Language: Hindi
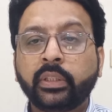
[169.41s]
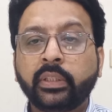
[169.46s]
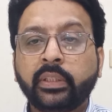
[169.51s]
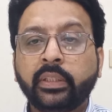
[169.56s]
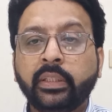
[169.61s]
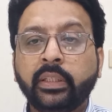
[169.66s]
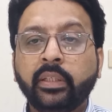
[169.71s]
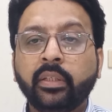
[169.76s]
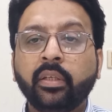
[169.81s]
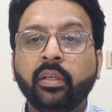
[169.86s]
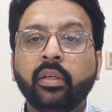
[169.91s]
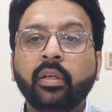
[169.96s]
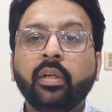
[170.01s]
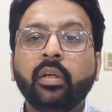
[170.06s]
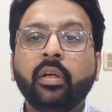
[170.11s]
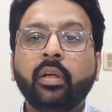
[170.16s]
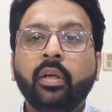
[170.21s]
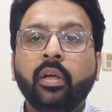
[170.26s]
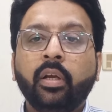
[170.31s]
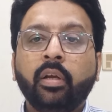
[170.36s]
सकती है
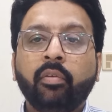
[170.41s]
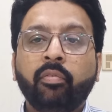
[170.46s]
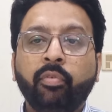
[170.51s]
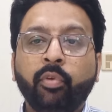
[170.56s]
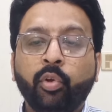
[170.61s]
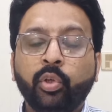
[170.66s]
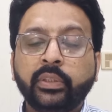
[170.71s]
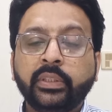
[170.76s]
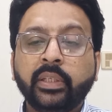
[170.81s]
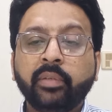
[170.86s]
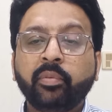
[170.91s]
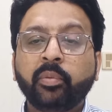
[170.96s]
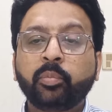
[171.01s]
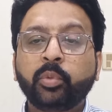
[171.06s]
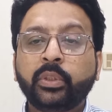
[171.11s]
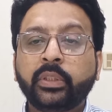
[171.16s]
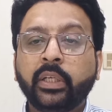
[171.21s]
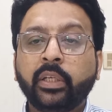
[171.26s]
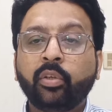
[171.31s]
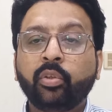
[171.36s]
फ्लॉसिंग में
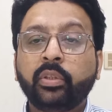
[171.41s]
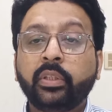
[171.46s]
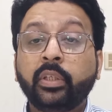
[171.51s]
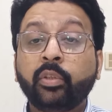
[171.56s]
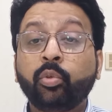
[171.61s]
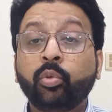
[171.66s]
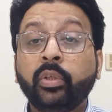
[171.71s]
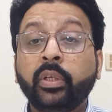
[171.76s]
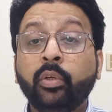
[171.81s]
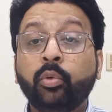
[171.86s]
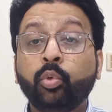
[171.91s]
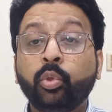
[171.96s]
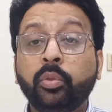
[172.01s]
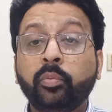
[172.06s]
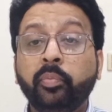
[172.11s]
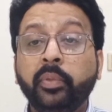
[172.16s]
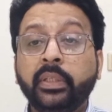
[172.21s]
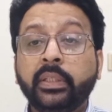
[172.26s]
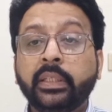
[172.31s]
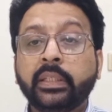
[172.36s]
मुश्किल होती है तो उन्हें
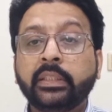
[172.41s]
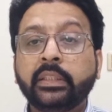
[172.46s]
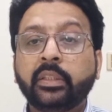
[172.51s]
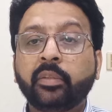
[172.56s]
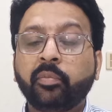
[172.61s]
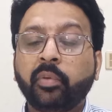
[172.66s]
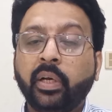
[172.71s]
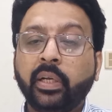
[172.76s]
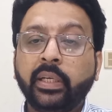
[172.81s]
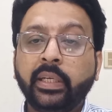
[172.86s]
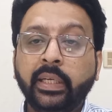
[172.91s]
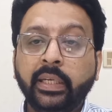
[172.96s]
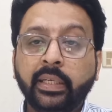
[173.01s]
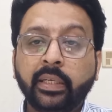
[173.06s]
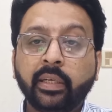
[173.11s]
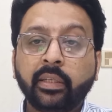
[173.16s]
टूथपिक का इस्तेमाल ही